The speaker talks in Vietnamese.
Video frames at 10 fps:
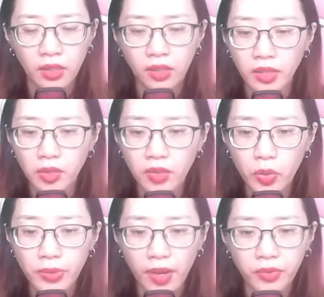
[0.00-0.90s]
Kể từ
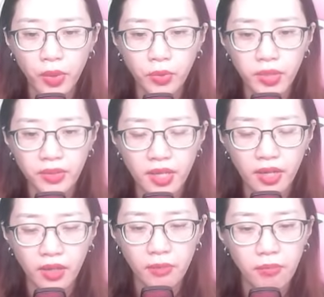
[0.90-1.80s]
lúc giao đấu đến
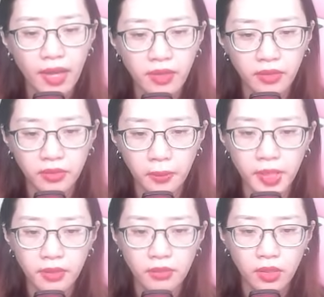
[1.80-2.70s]
giờ, ba lần tập
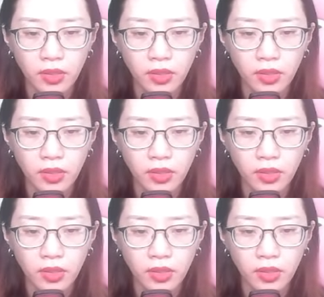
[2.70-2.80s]
kích,